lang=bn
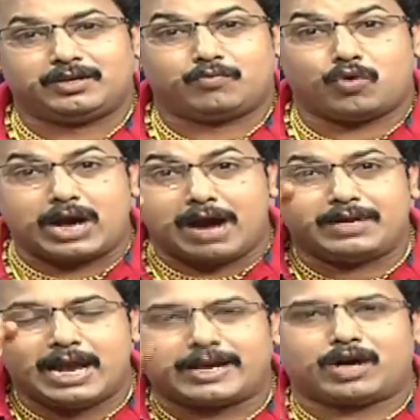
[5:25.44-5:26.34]

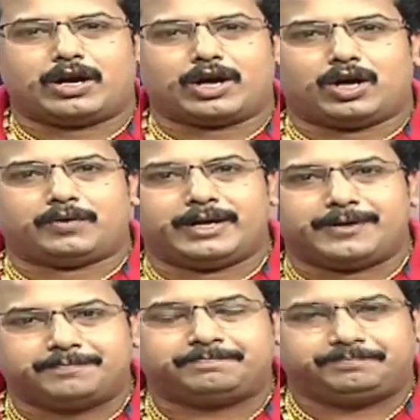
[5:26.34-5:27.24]
মোকাবিলা কি করে করবেন
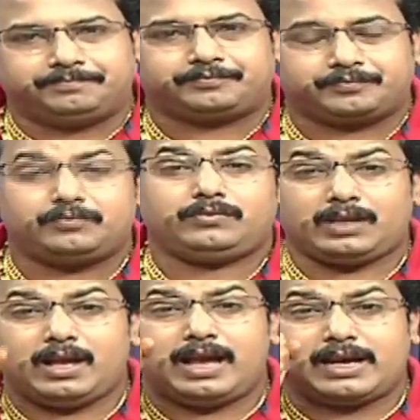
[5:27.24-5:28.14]

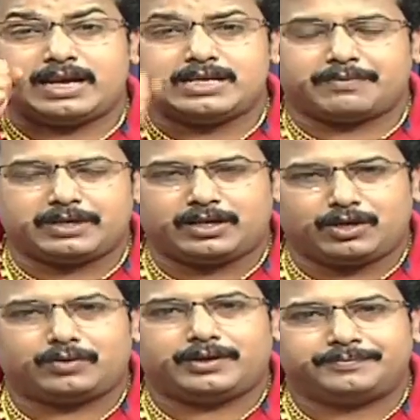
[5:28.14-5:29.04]
এগিয়ে যাবেন কি
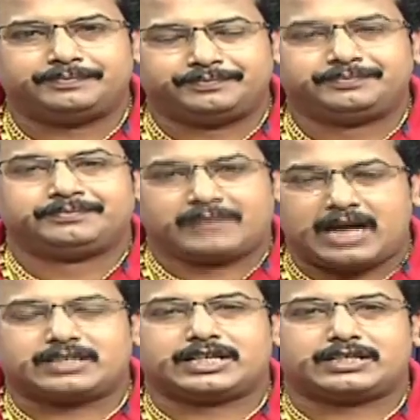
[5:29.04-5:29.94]
করে
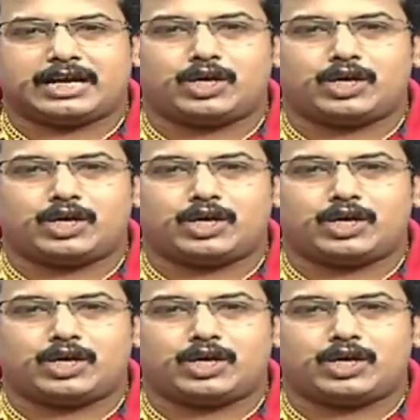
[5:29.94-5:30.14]
আজকে সেই